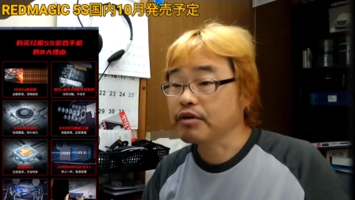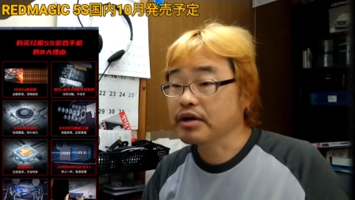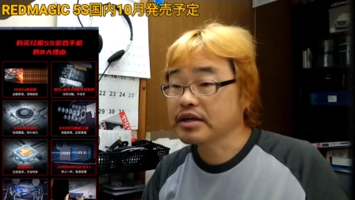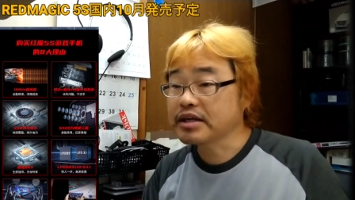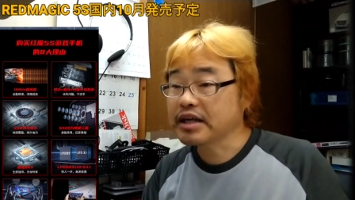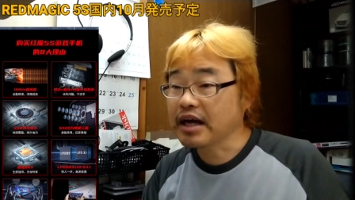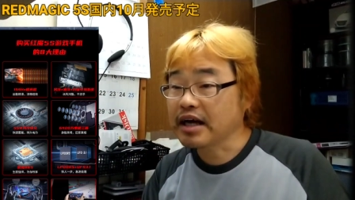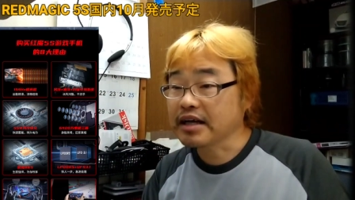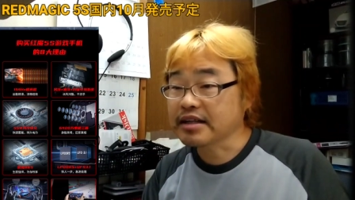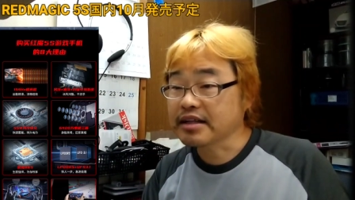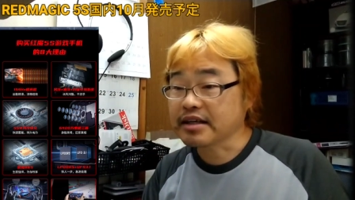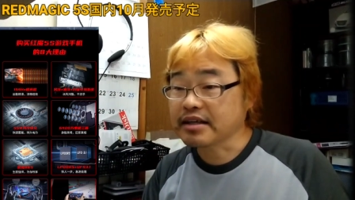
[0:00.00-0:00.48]

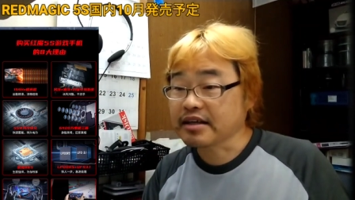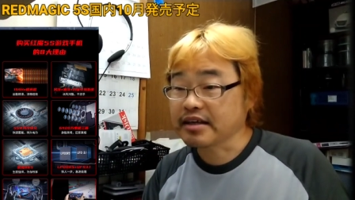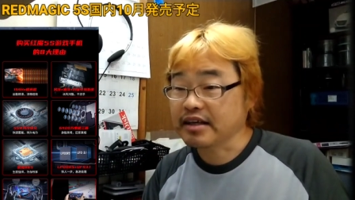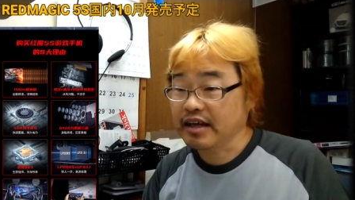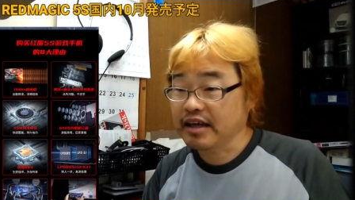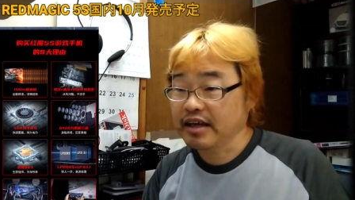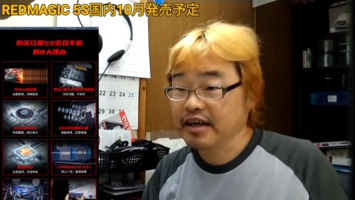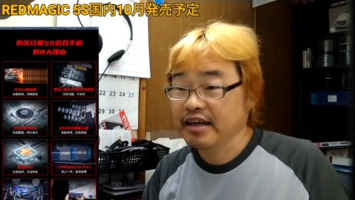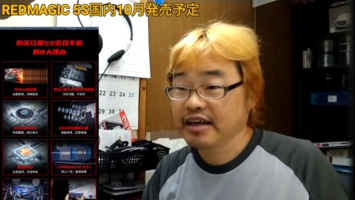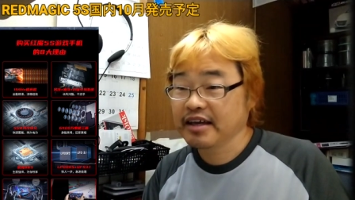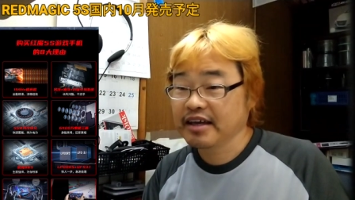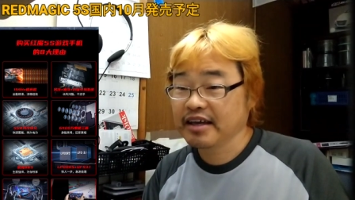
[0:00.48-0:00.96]
この方っっ
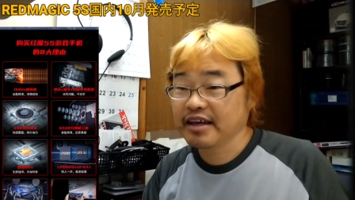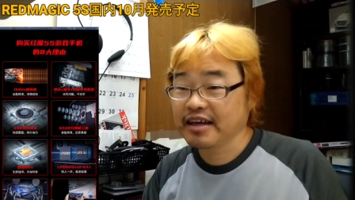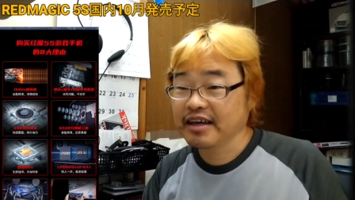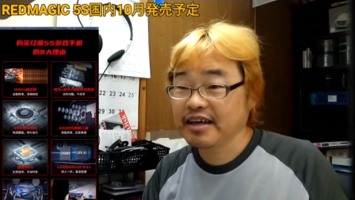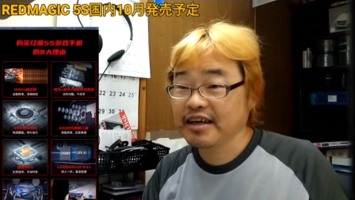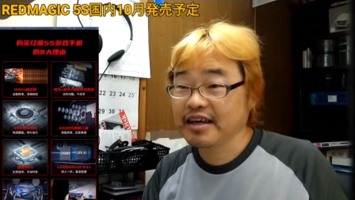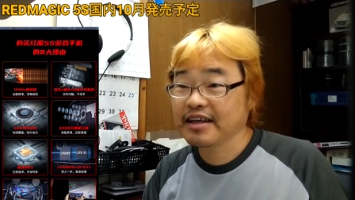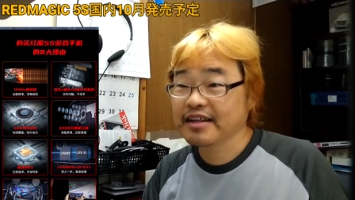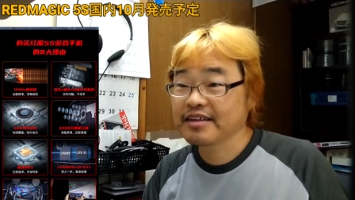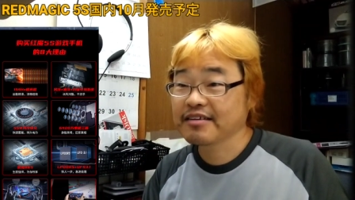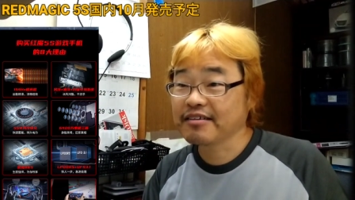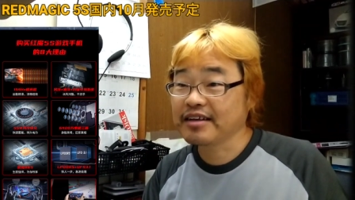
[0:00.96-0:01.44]
け
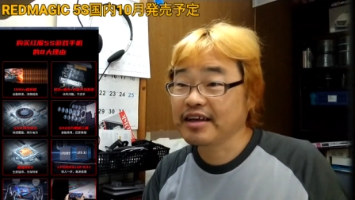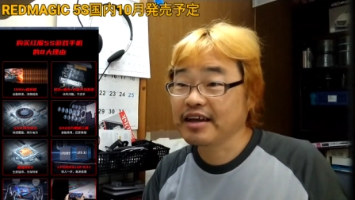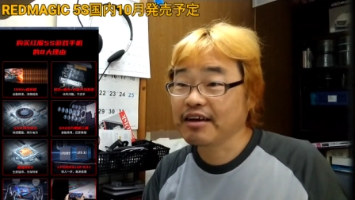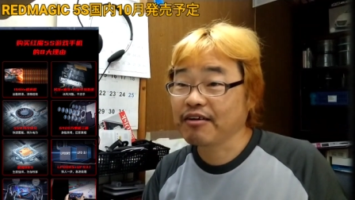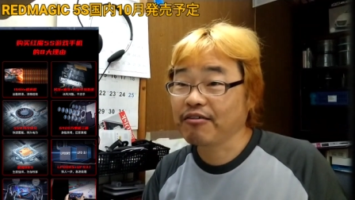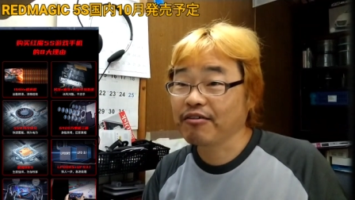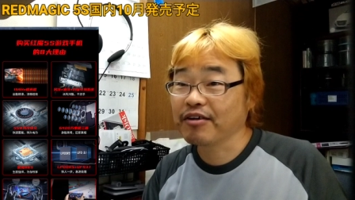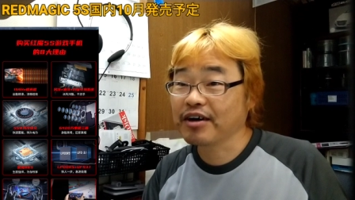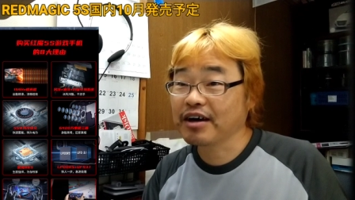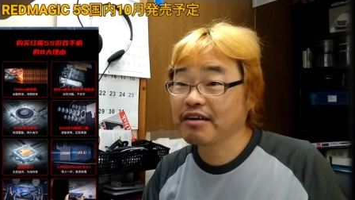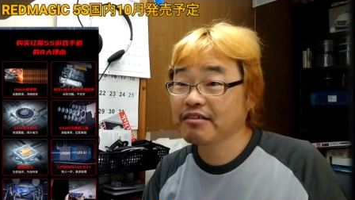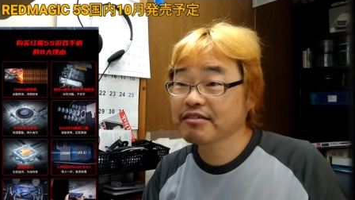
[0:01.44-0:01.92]
えっ、ー、と
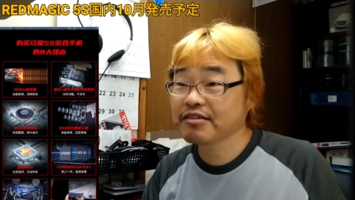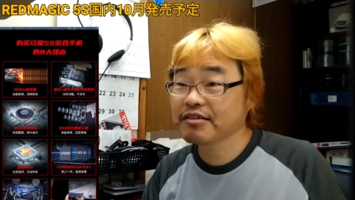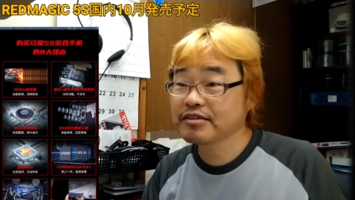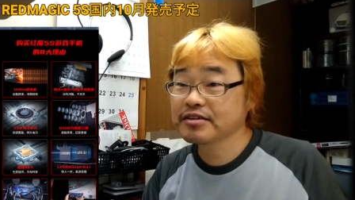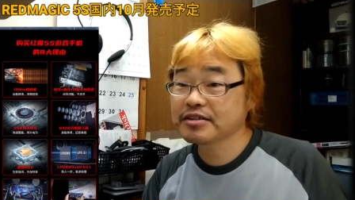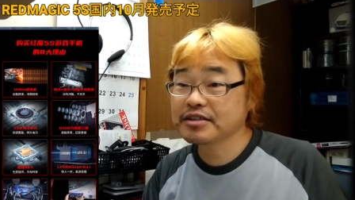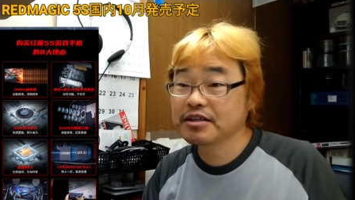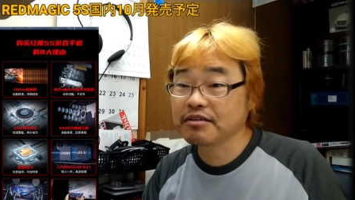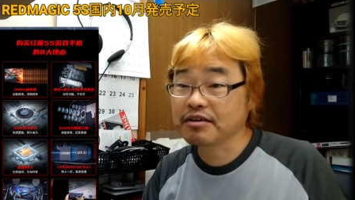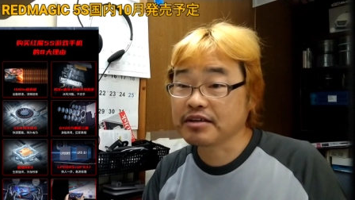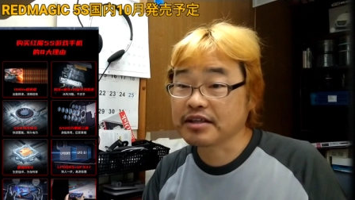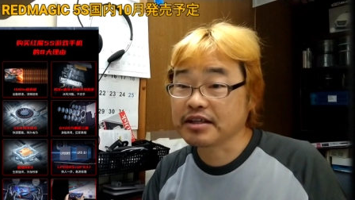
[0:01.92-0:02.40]
ね、他
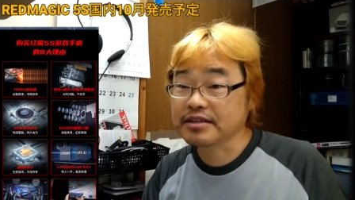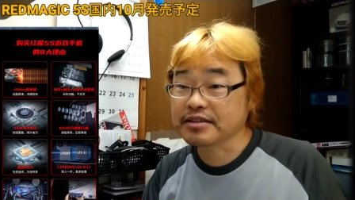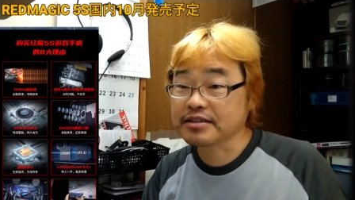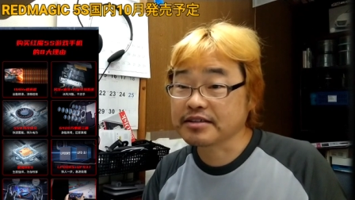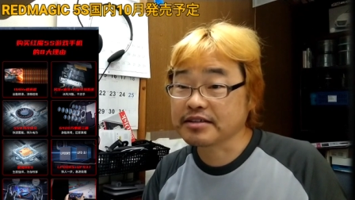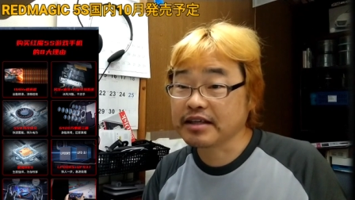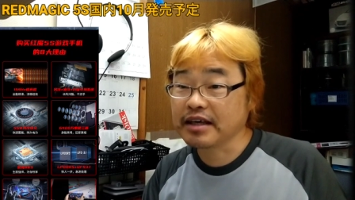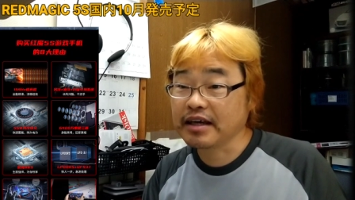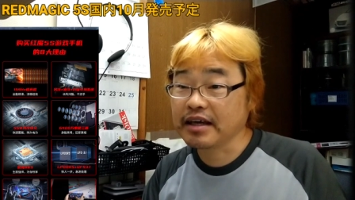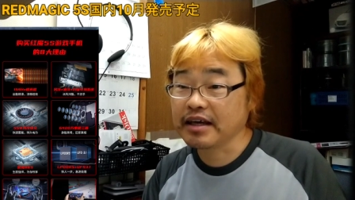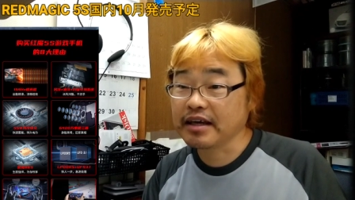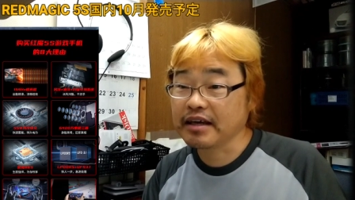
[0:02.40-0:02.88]
としてはで
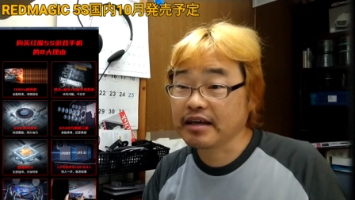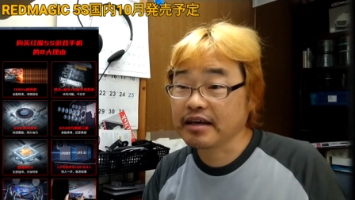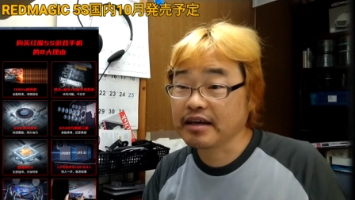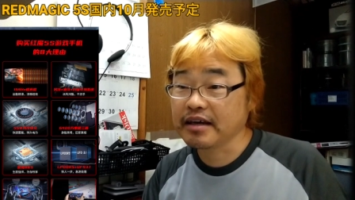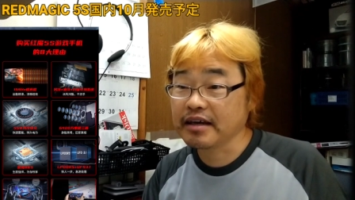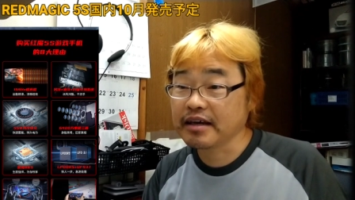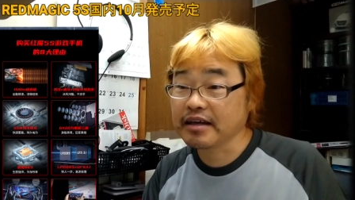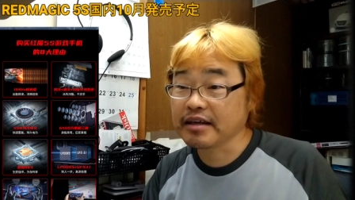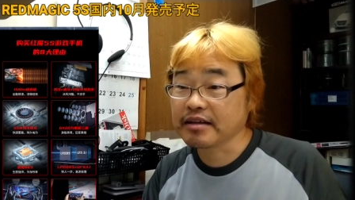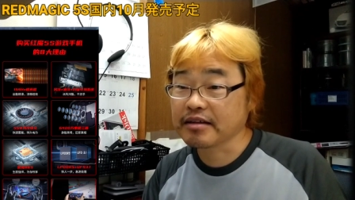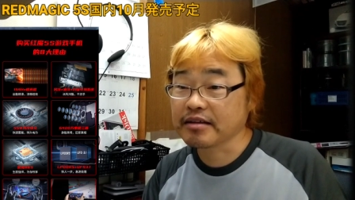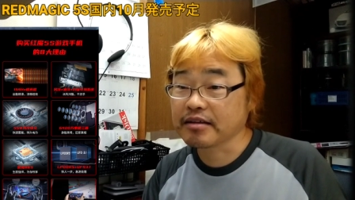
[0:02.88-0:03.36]
すね、
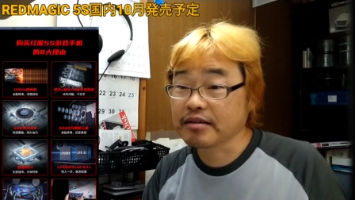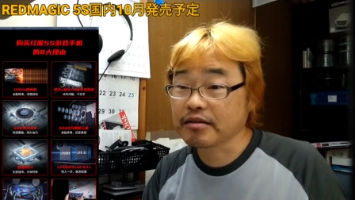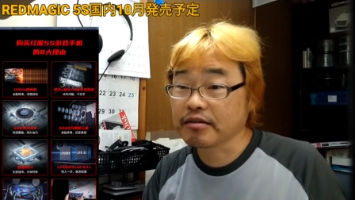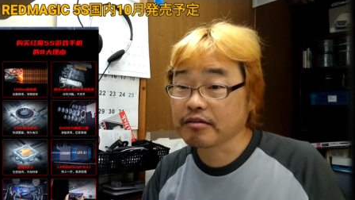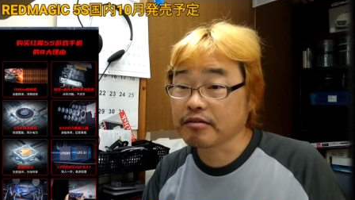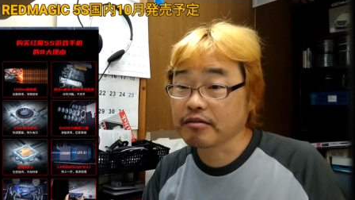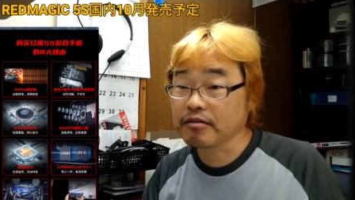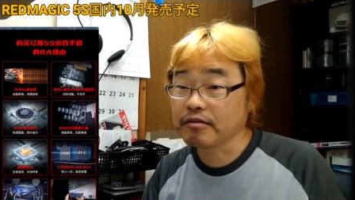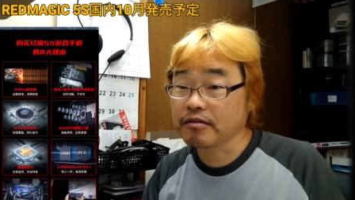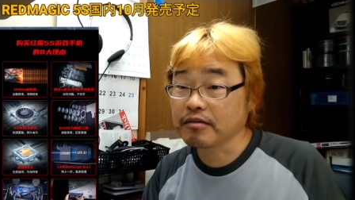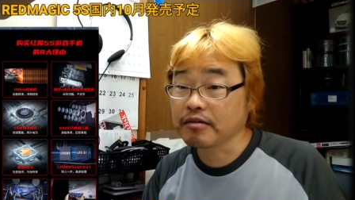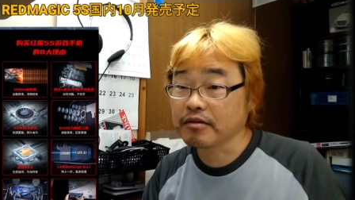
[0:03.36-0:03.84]
えっ、ー、
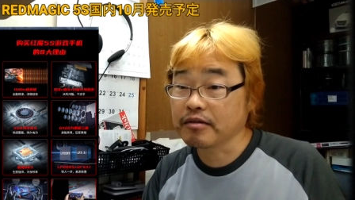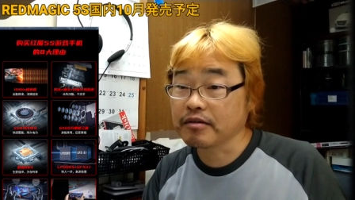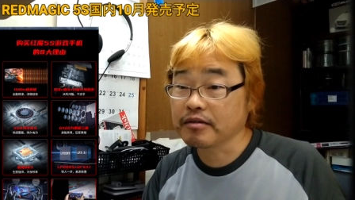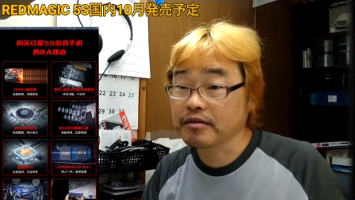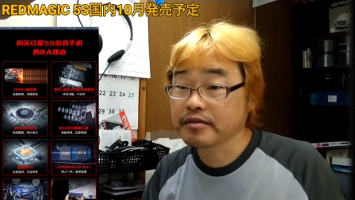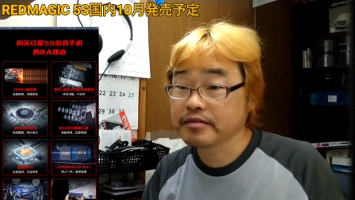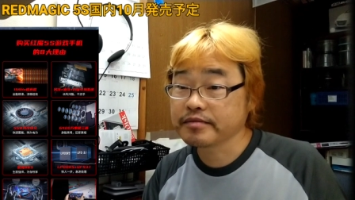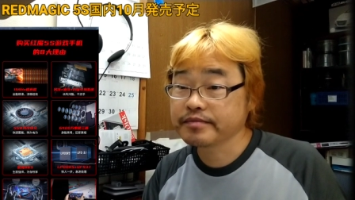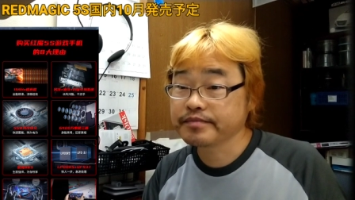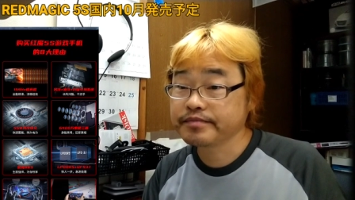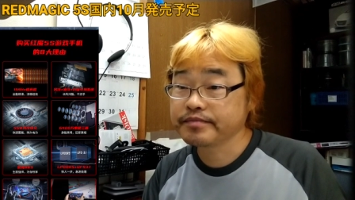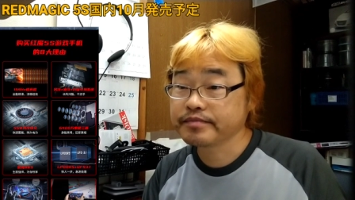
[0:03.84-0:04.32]

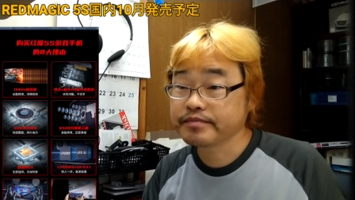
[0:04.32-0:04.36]
と、